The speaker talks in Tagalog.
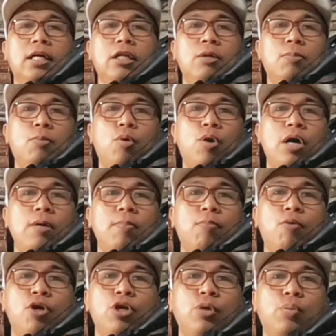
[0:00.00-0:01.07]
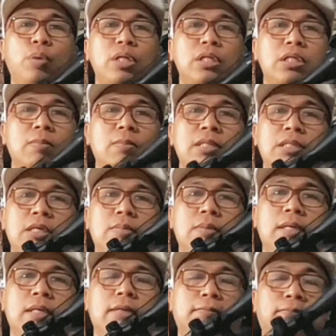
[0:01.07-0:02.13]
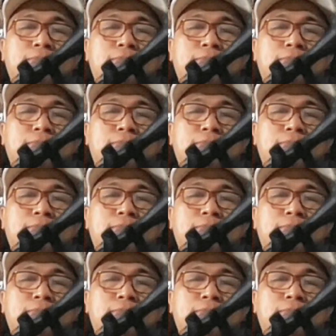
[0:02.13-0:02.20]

Ito po ay .177.